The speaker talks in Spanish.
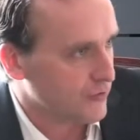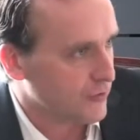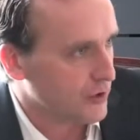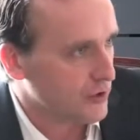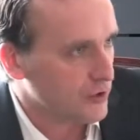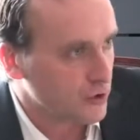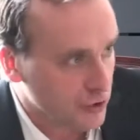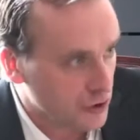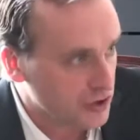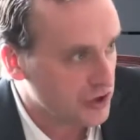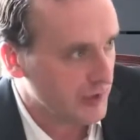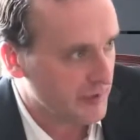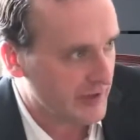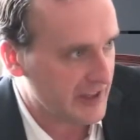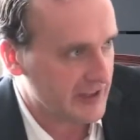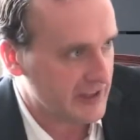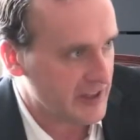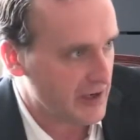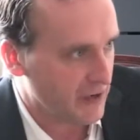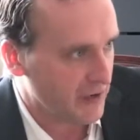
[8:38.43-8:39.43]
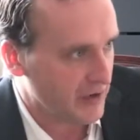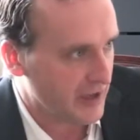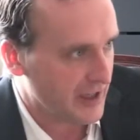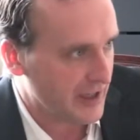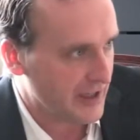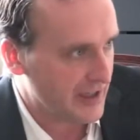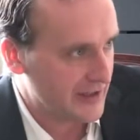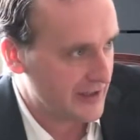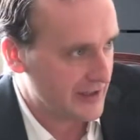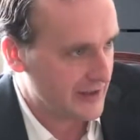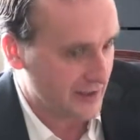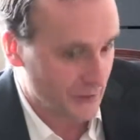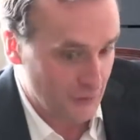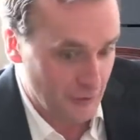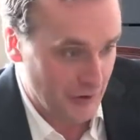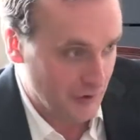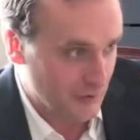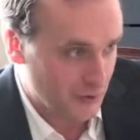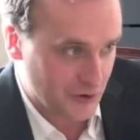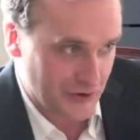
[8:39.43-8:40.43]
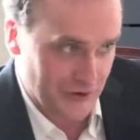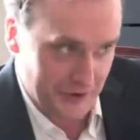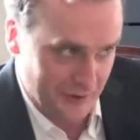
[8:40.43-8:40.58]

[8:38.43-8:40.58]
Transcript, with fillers: Fueron dos semanas de rodaje, recordemos